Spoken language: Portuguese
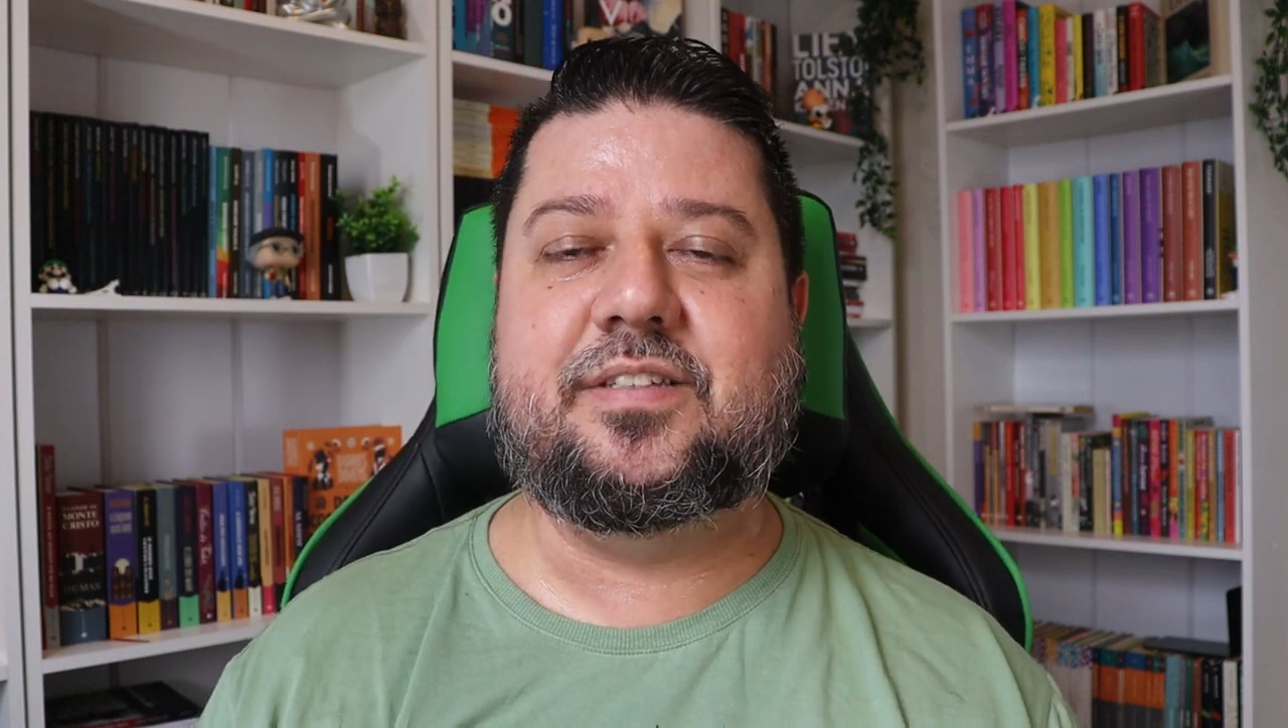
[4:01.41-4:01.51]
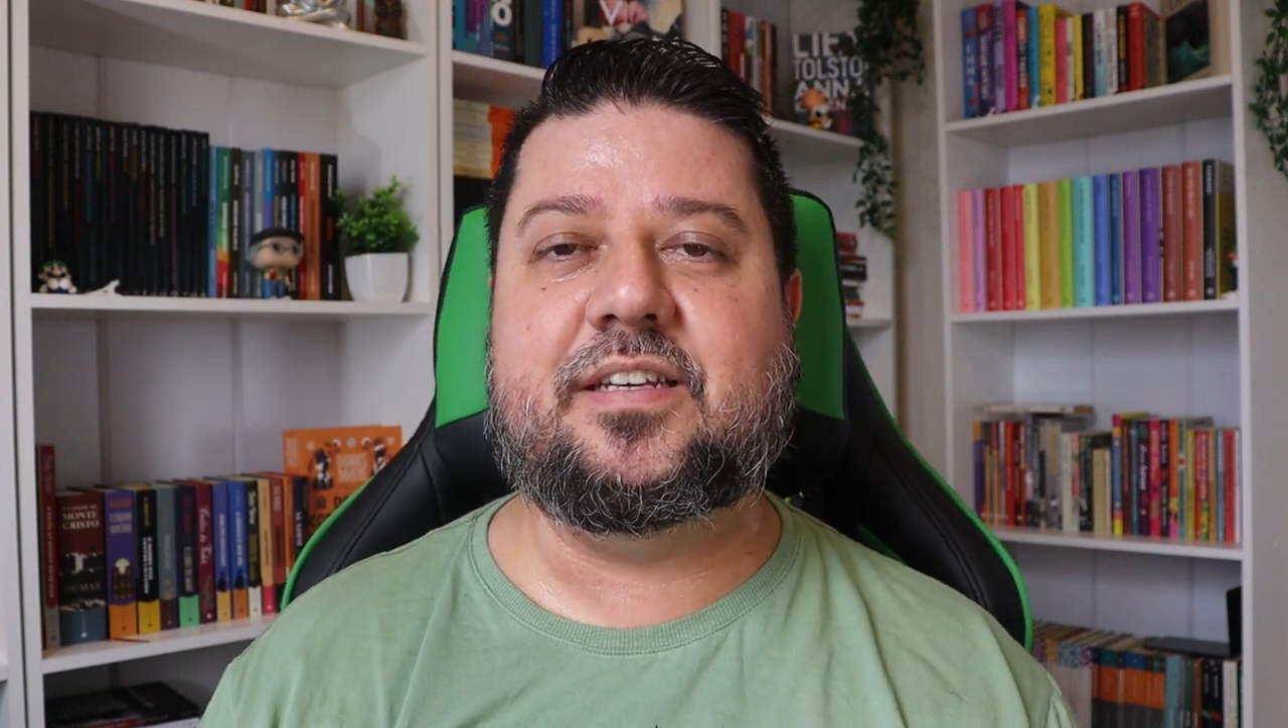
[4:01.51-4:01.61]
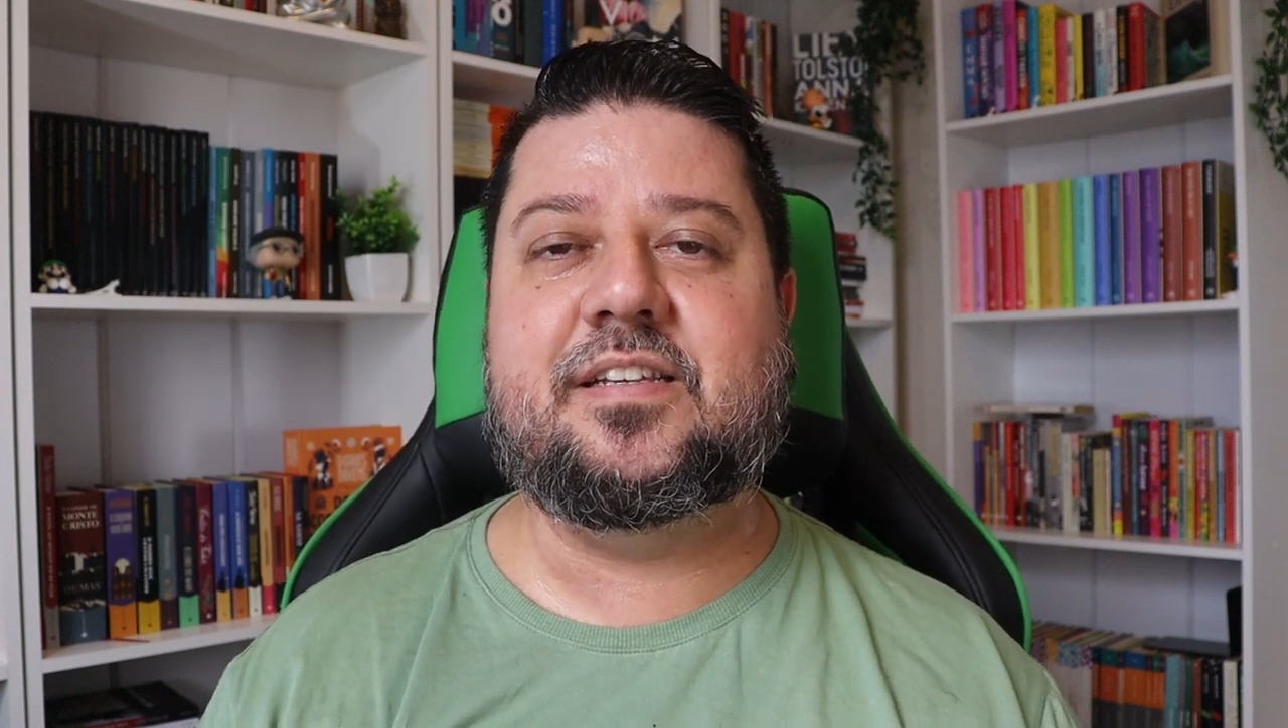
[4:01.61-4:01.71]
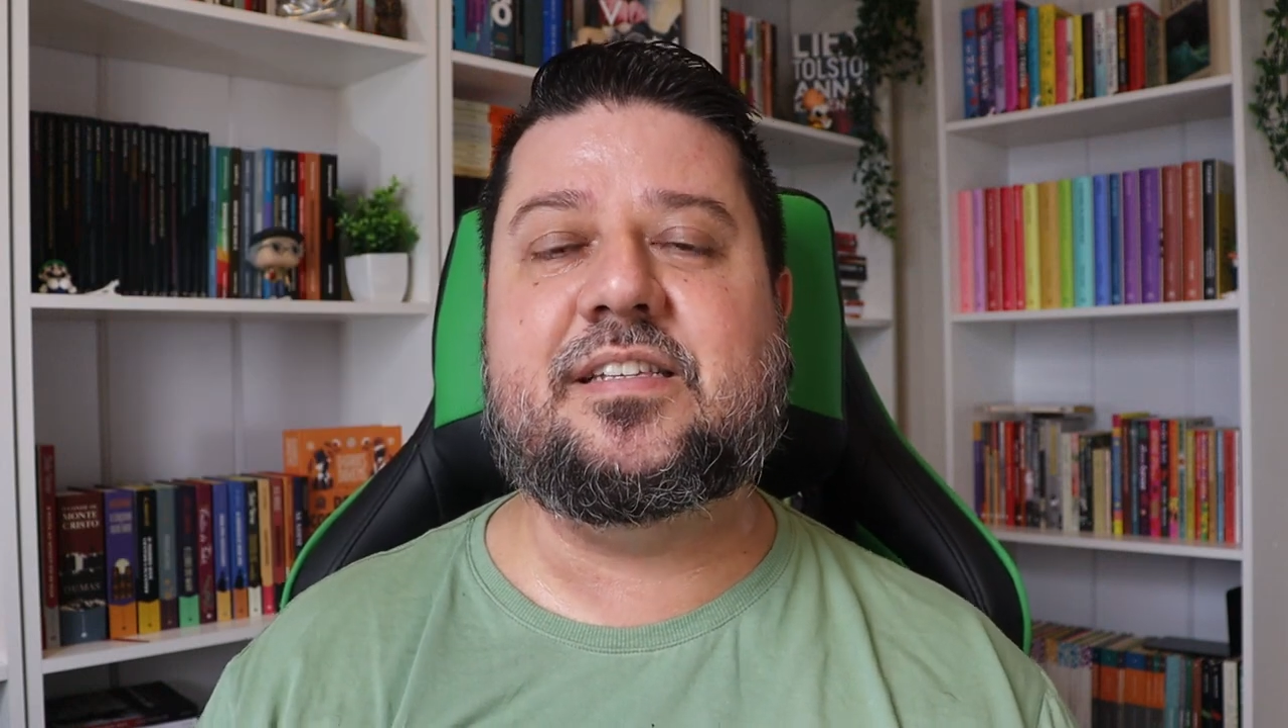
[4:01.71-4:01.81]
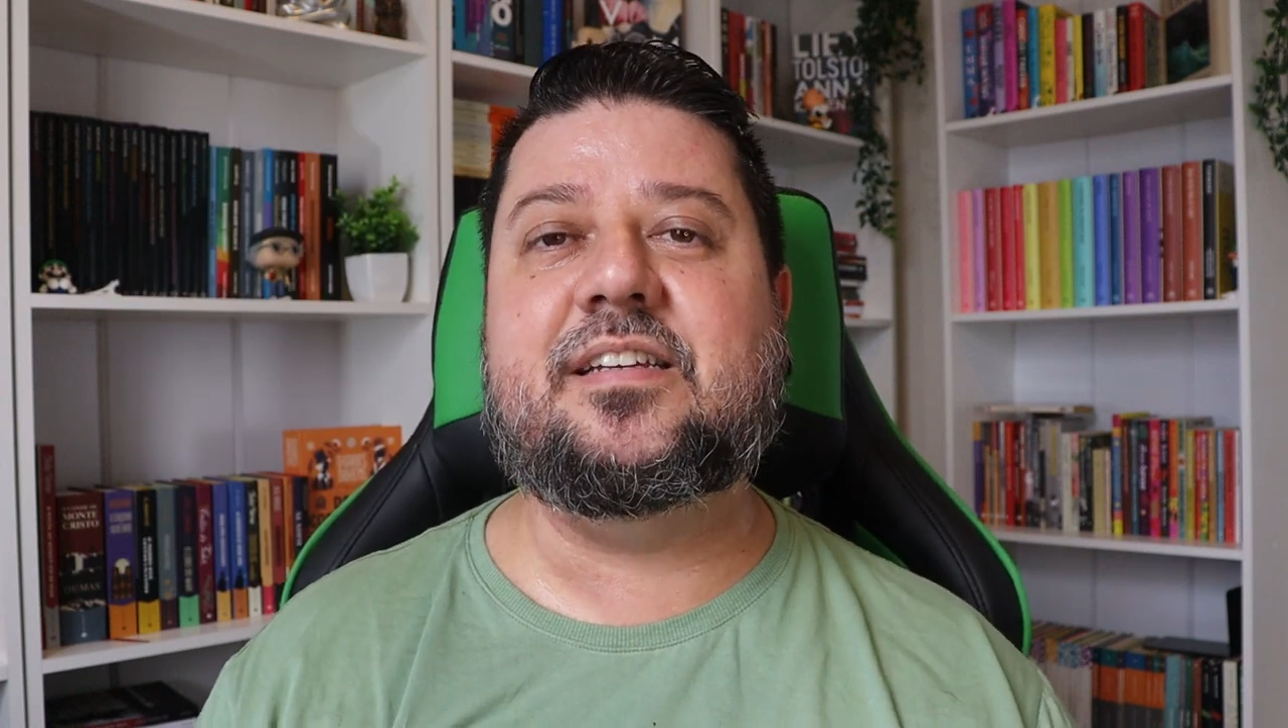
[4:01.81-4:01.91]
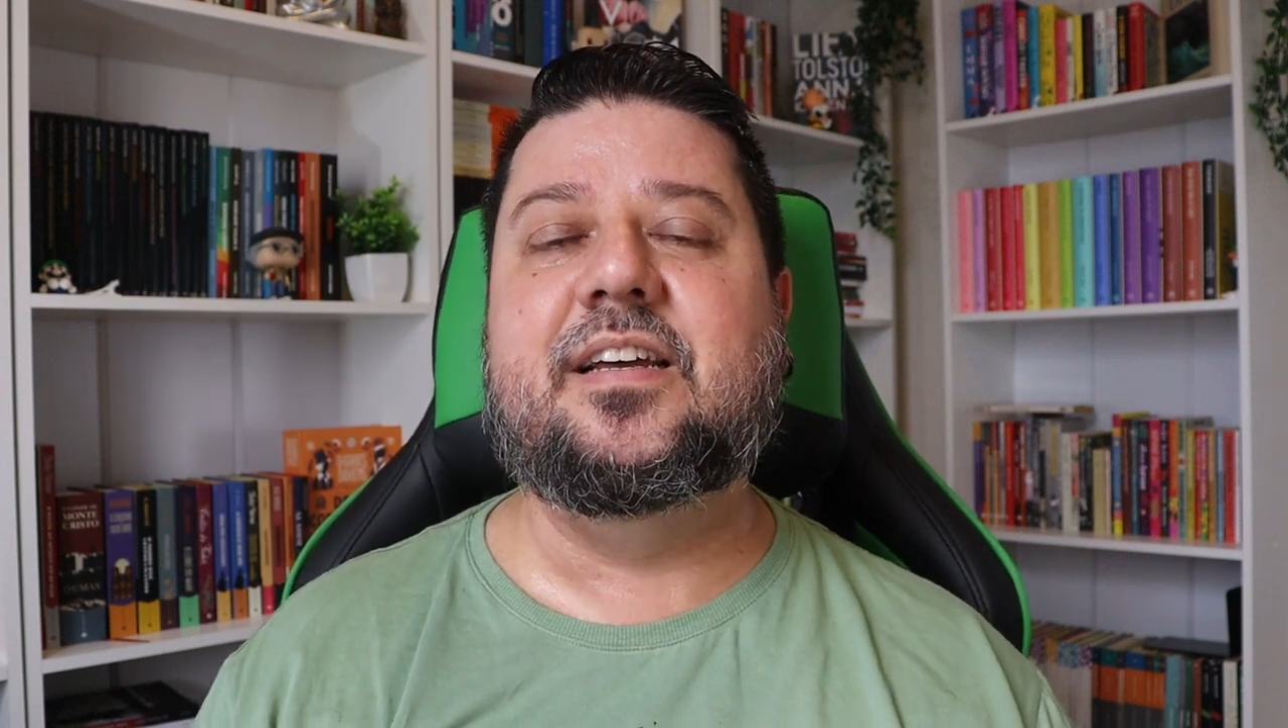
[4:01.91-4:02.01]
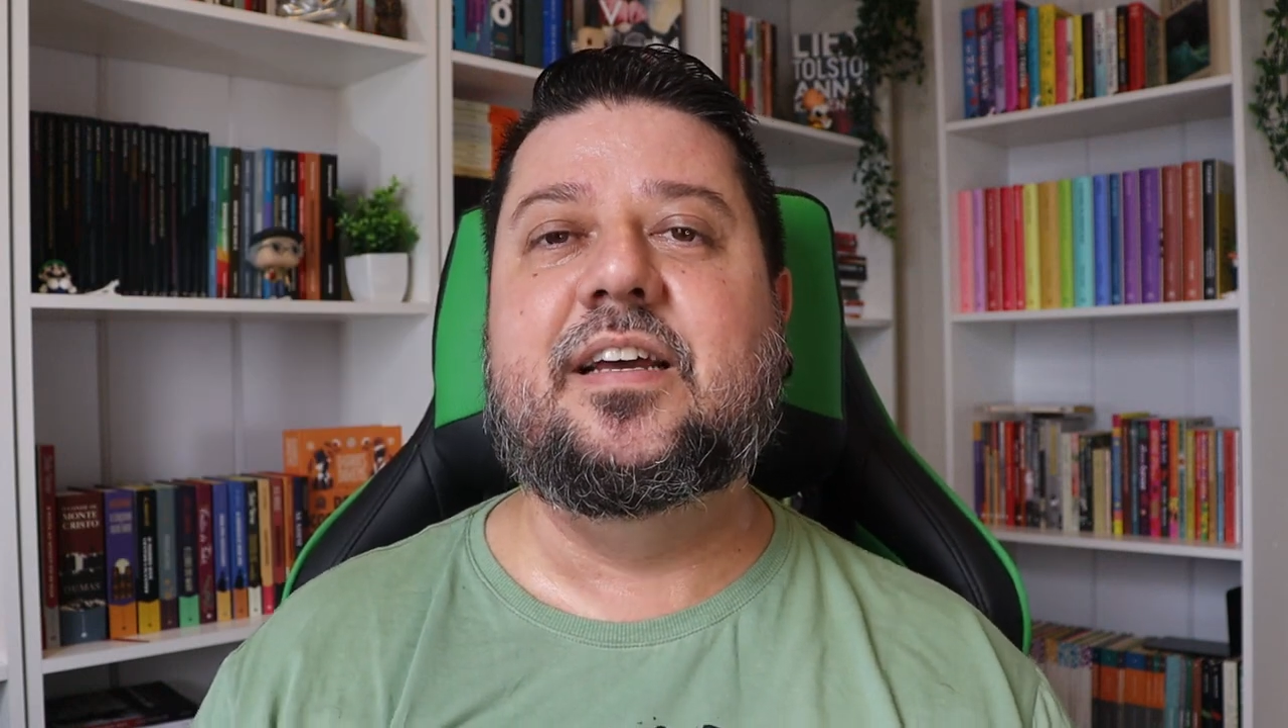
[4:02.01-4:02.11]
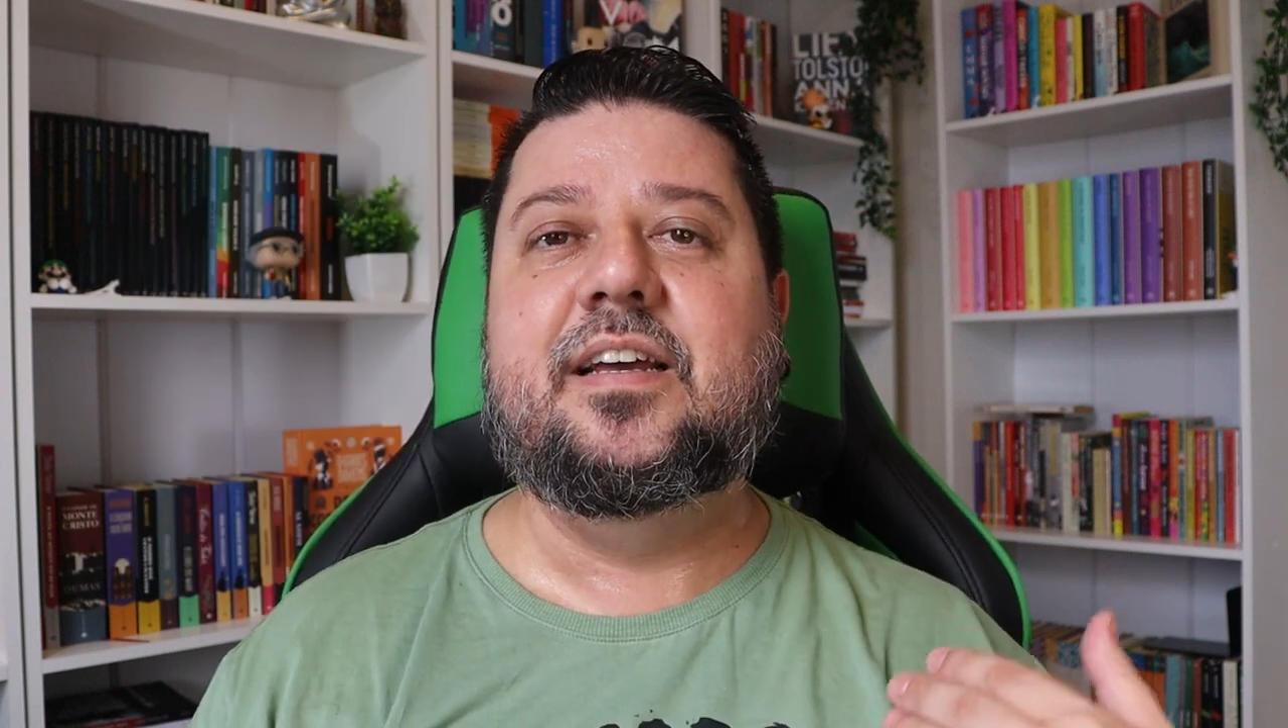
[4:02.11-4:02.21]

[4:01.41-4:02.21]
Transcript: Teza,